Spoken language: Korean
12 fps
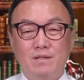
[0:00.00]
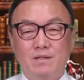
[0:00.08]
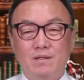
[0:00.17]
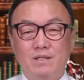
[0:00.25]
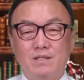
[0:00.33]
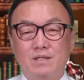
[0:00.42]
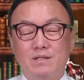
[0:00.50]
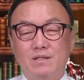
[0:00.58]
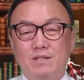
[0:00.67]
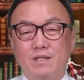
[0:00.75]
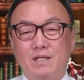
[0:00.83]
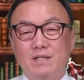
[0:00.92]
이제는
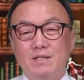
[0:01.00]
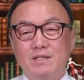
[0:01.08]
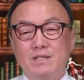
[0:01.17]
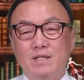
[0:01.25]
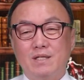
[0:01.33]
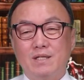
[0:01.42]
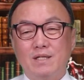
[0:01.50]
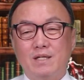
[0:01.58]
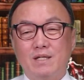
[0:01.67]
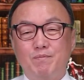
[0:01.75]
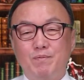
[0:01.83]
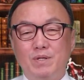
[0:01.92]
어떻게든 제
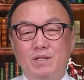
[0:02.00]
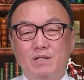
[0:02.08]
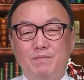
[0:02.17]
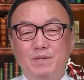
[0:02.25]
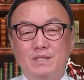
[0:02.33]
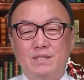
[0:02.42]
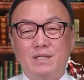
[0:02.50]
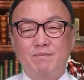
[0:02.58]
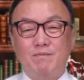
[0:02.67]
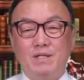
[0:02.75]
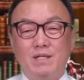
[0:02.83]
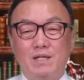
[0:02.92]
딸에게 피해를 입
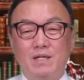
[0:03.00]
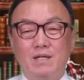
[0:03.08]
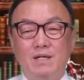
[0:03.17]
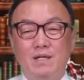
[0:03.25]
사람들에게